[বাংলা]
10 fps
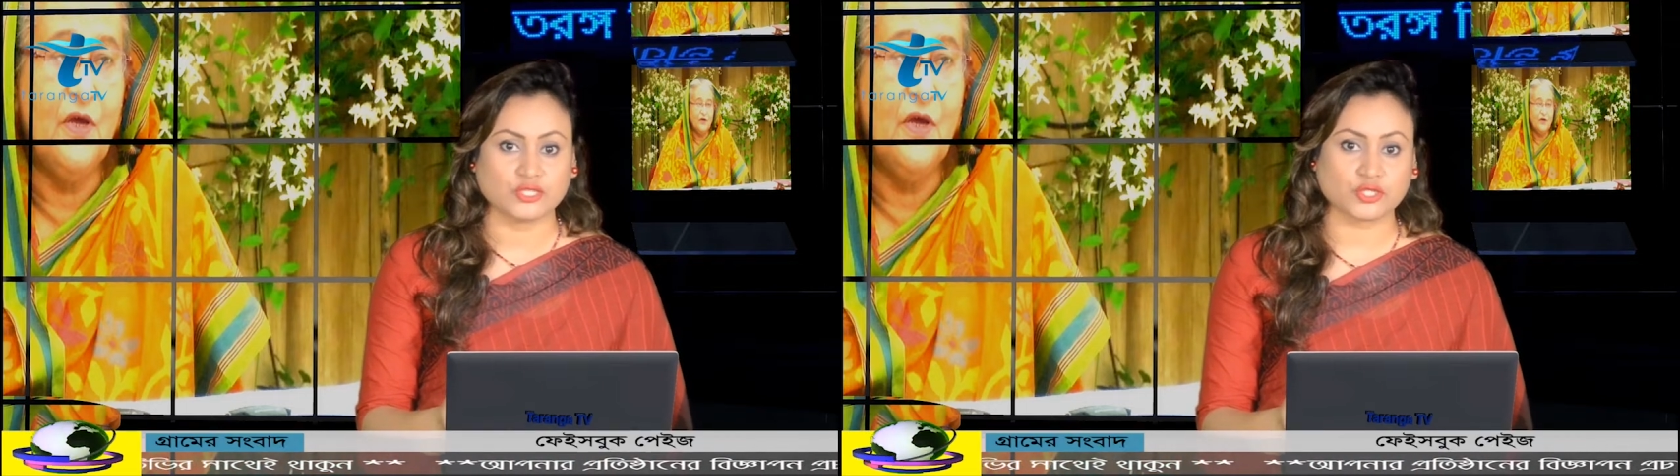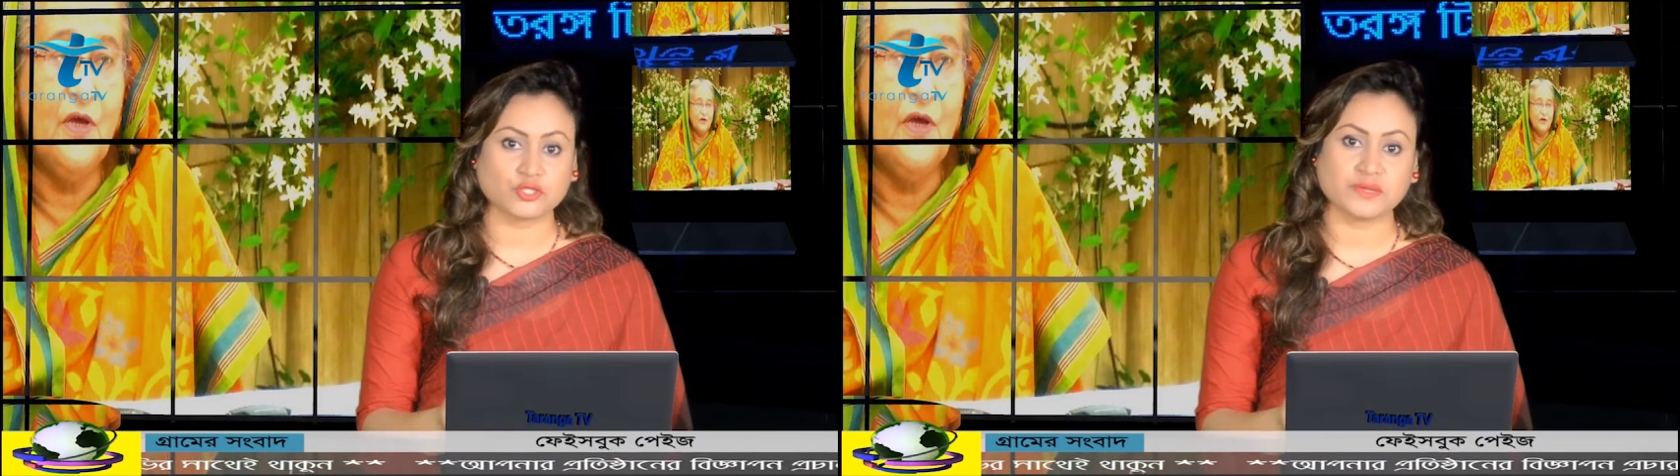
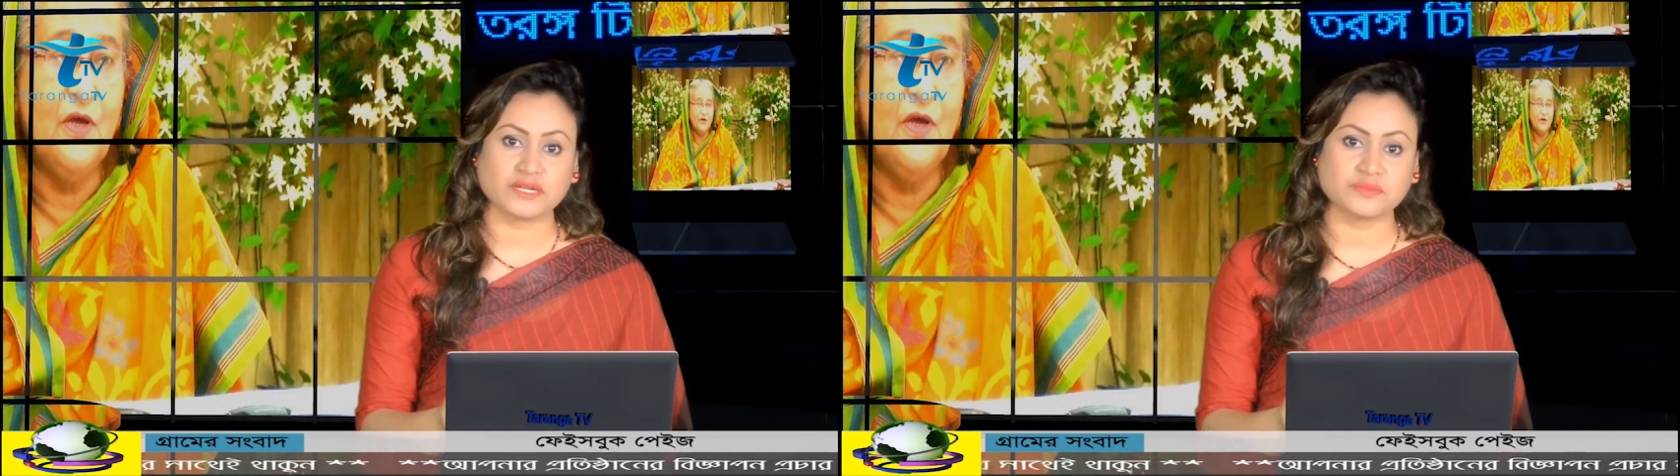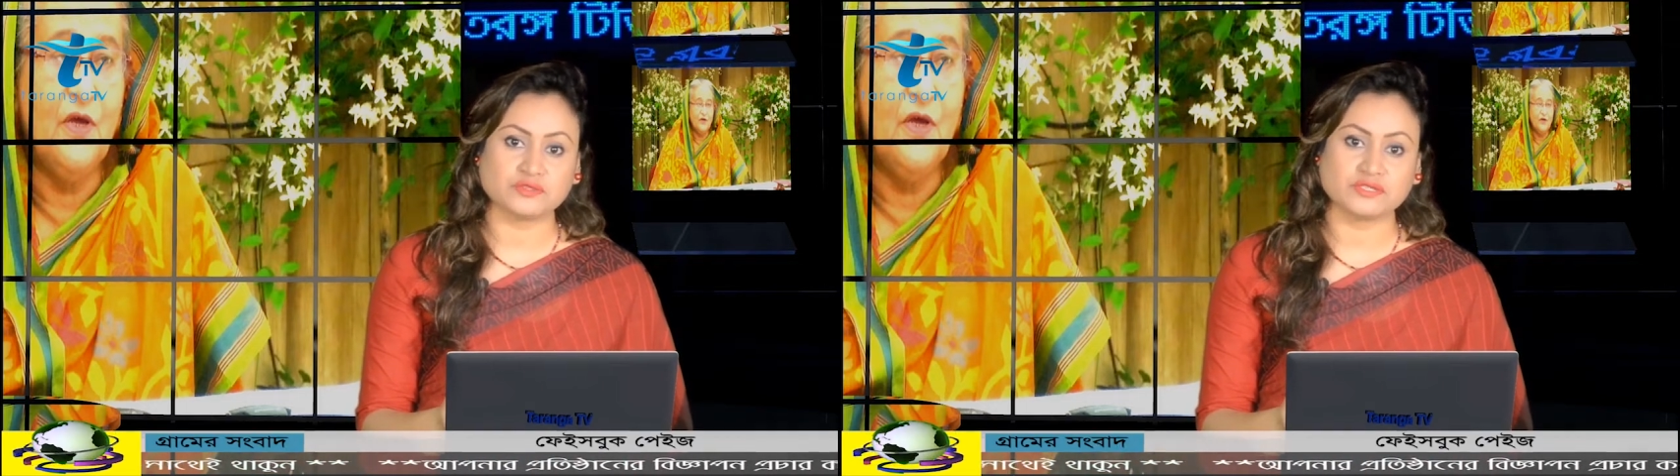
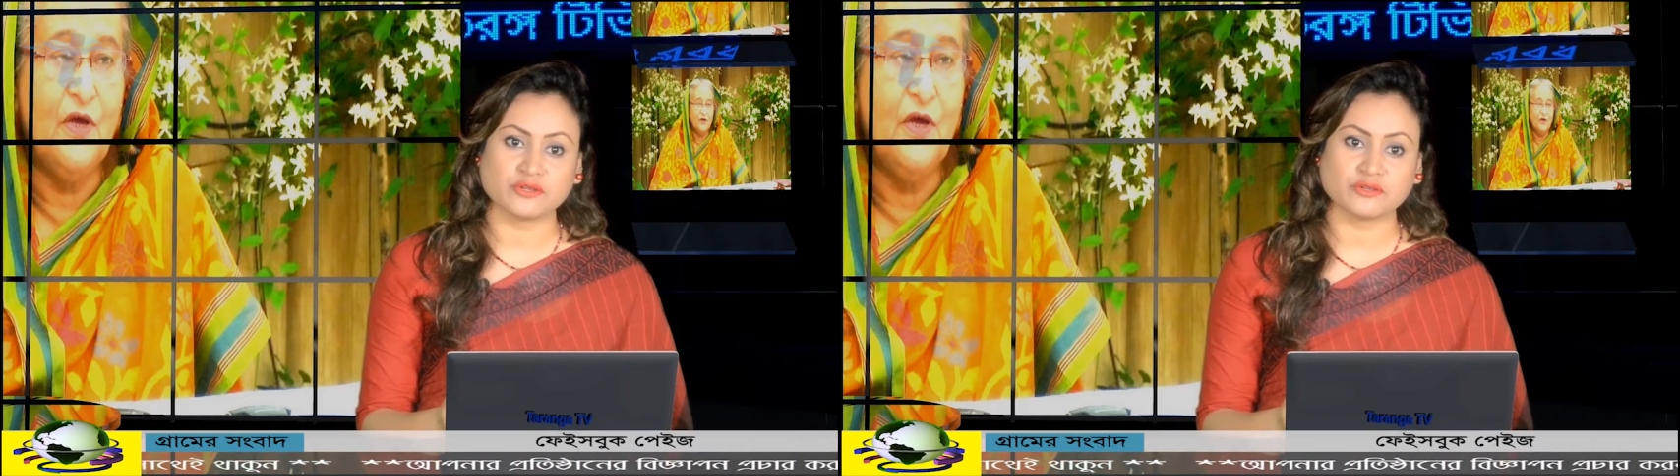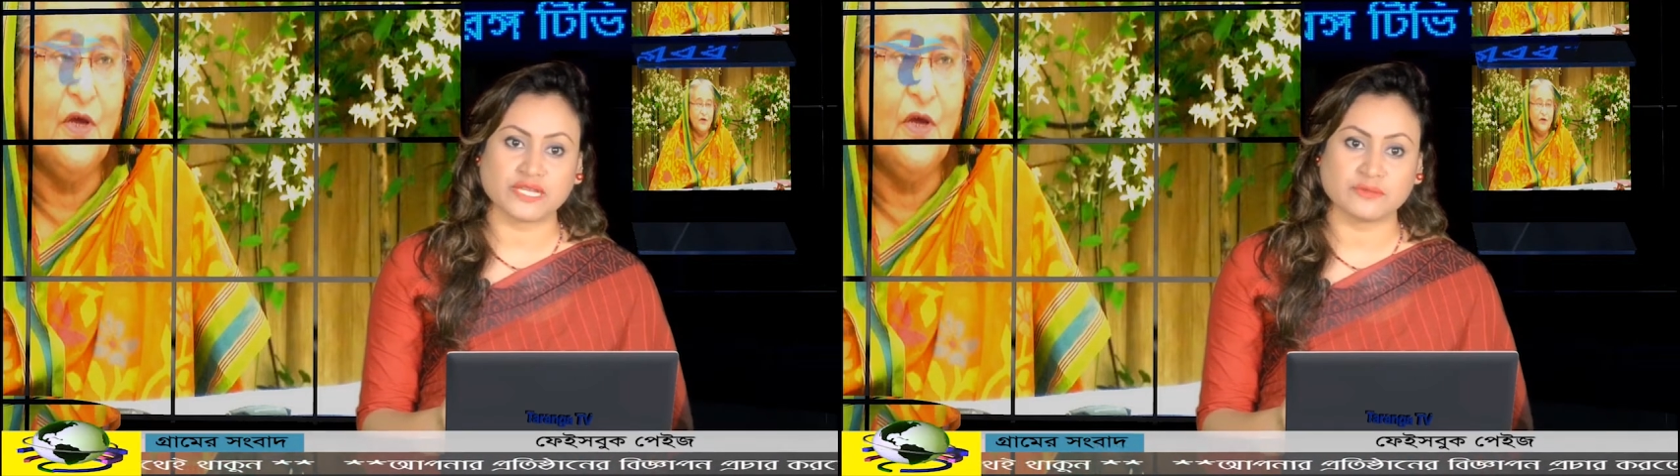শতভাগ
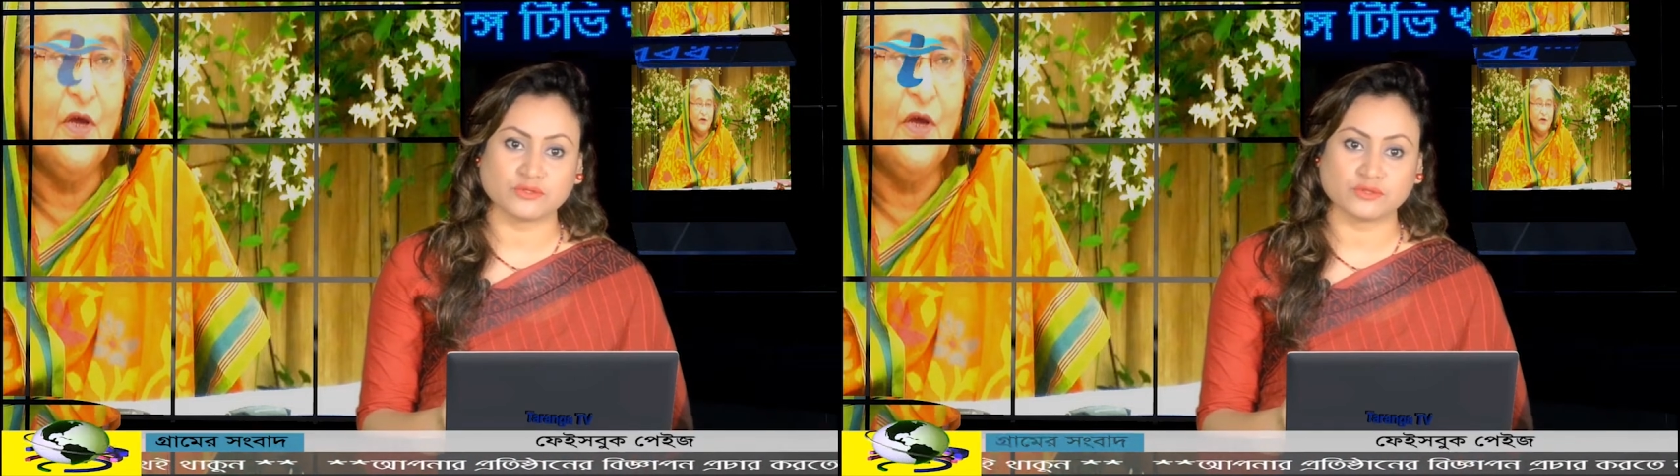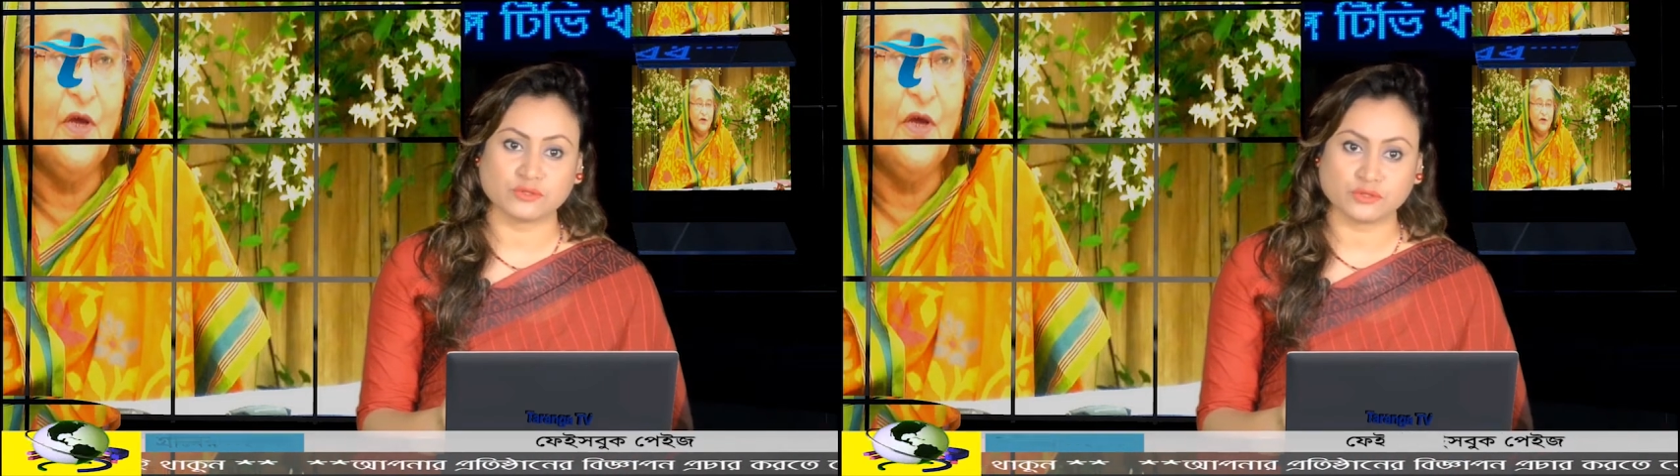বিদ্যুতায়ন
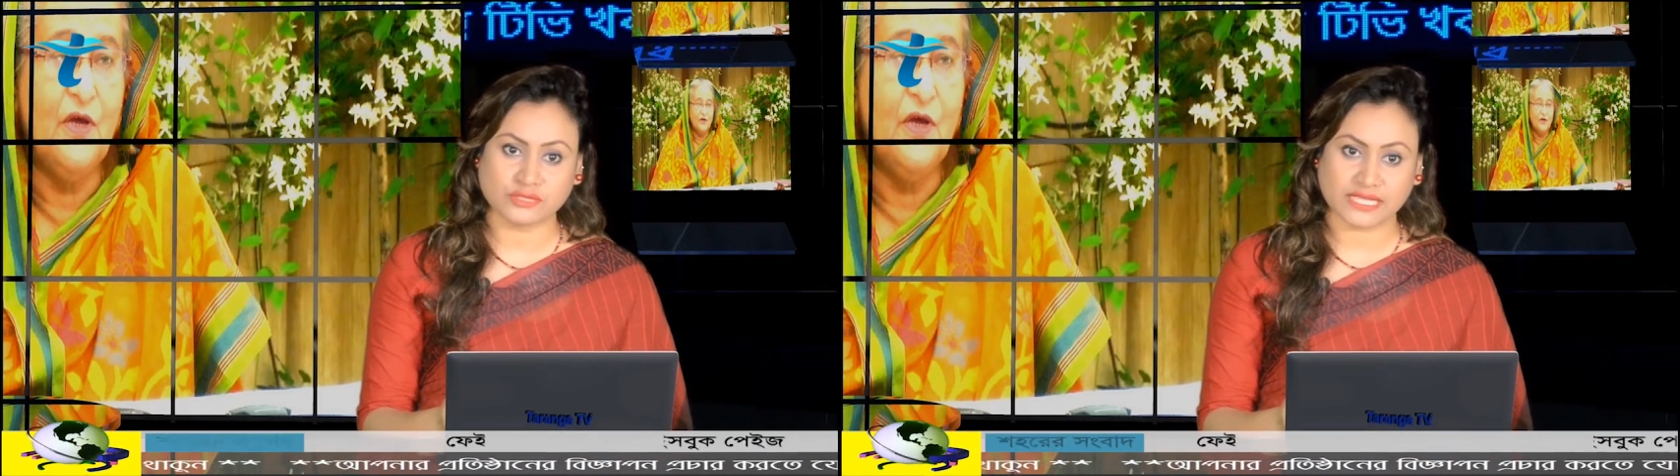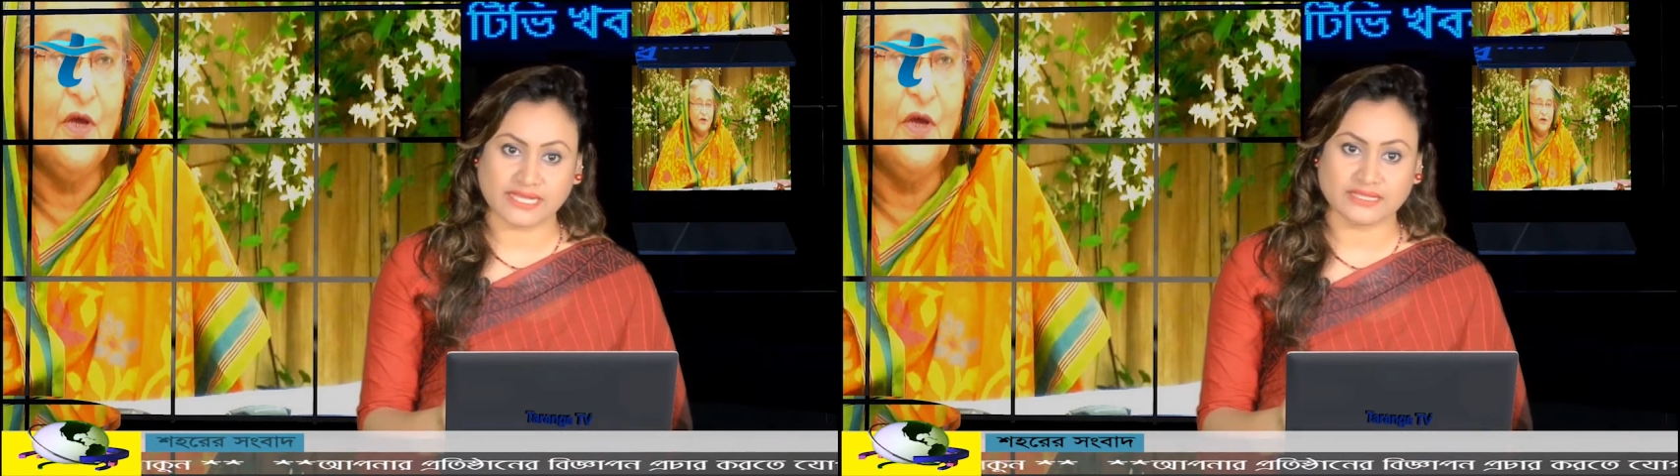এবং
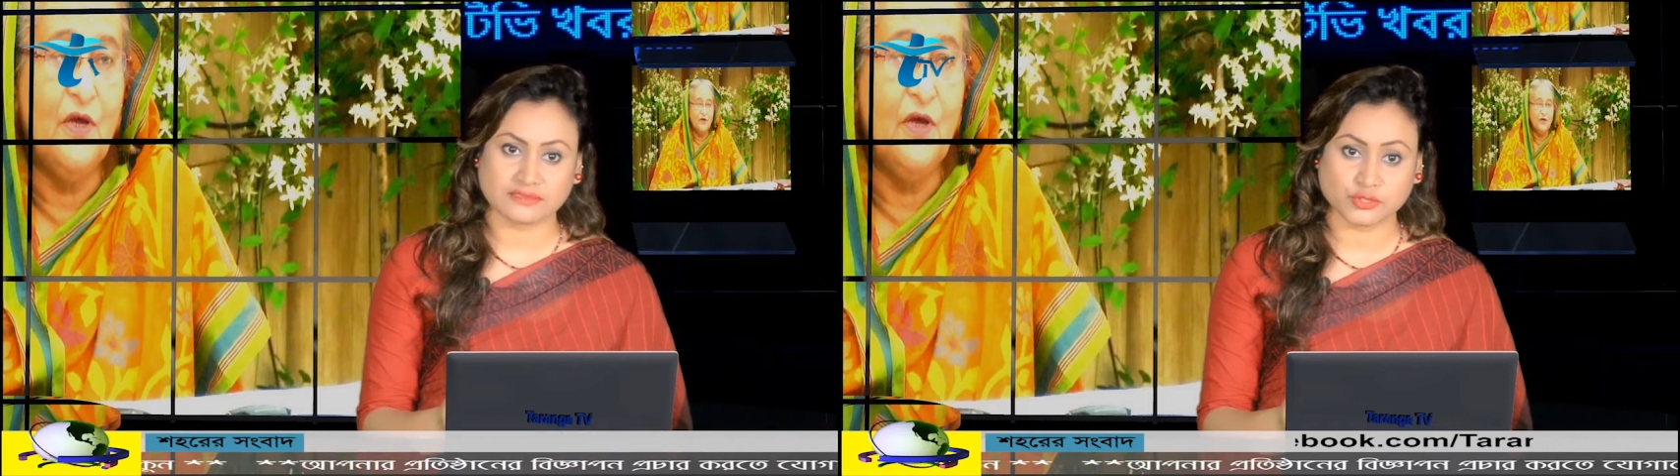খুলনায়